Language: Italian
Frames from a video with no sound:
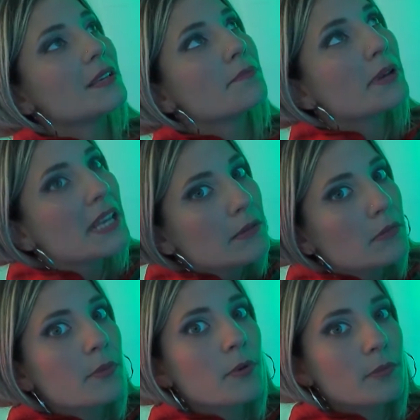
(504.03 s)
i
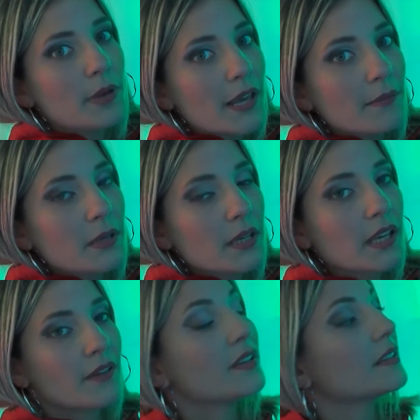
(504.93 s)
primi problemi
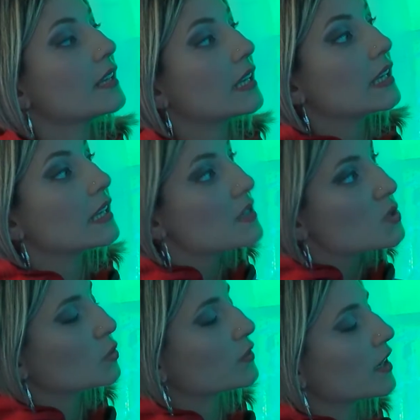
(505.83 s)
che avete
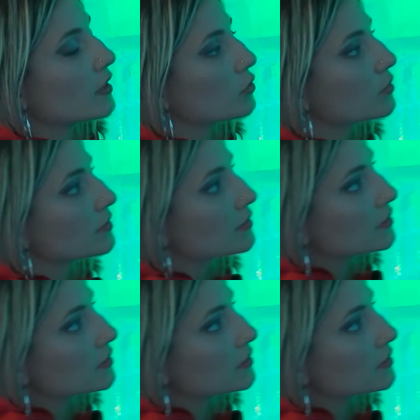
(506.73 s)
riscontrato?